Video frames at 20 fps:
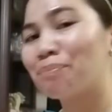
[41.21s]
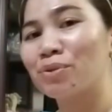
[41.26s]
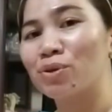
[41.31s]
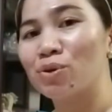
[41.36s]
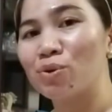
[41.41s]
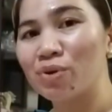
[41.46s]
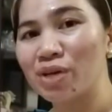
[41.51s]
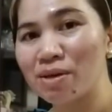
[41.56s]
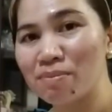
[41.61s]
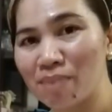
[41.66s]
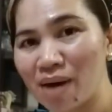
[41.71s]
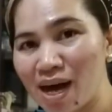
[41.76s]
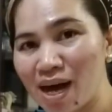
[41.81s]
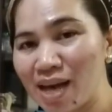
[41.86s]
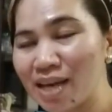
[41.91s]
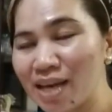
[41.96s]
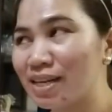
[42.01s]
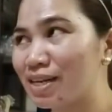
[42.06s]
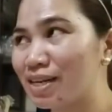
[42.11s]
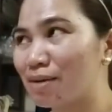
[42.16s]
Yung
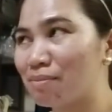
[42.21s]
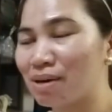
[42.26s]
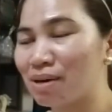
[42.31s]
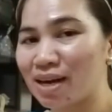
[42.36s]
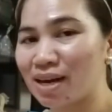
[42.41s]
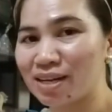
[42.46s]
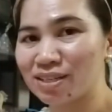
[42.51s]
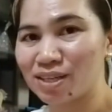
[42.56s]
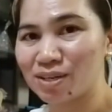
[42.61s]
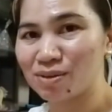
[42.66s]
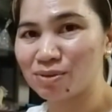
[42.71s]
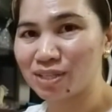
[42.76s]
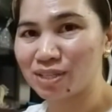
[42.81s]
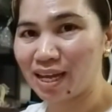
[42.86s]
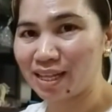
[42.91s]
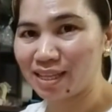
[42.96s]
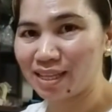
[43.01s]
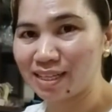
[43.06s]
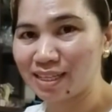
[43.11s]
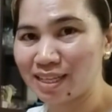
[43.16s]
iba, hindi na magkasya dun sa
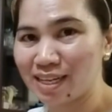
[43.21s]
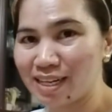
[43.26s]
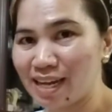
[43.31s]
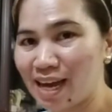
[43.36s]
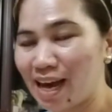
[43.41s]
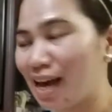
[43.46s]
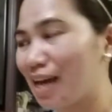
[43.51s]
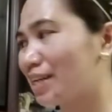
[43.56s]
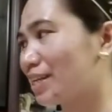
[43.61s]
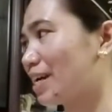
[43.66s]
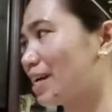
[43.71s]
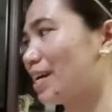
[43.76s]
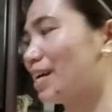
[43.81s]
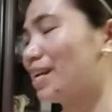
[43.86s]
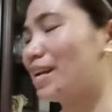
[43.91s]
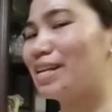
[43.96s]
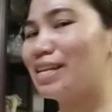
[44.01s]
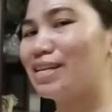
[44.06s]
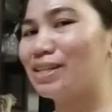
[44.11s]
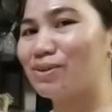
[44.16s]
ating tindahan, kaya
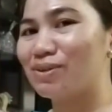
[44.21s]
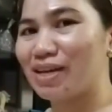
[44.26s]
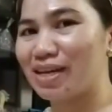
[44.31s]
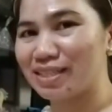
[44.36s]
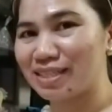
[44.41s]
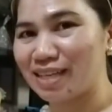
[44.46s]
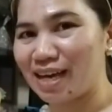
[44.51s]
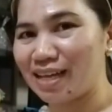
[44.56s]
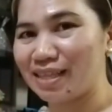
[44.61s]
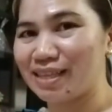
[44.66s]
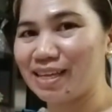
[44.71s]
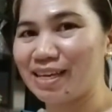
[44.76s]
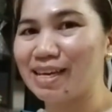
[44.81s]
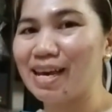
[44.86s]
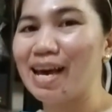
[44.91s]
nandito na sa ating